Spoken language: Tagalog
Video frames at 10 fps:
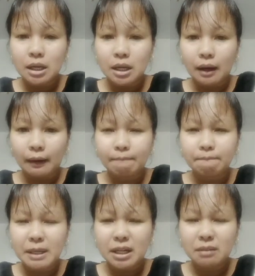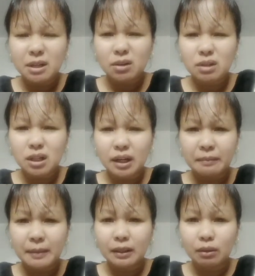Um, parang meron silang
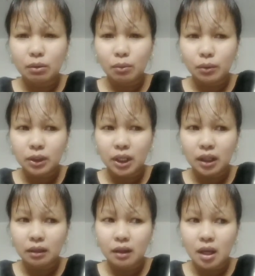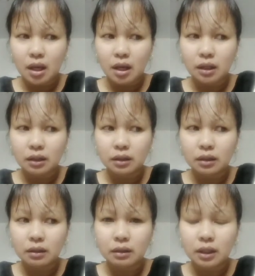event noon and then
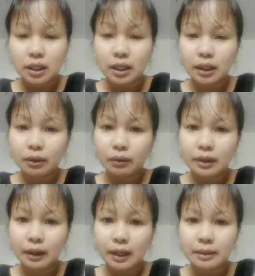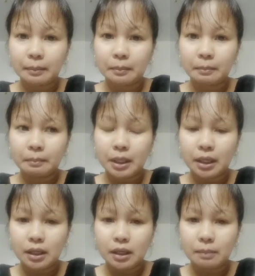iniad ako ng kanyang
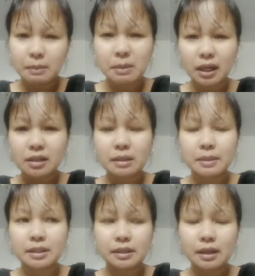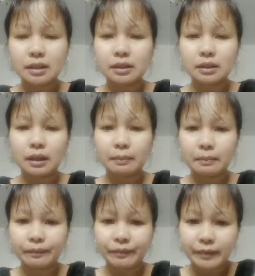bali, pamangkin sa pinsan if,
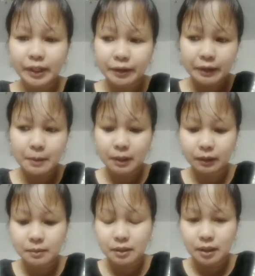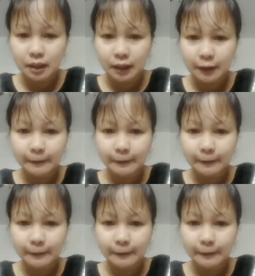if I'm not mistaken.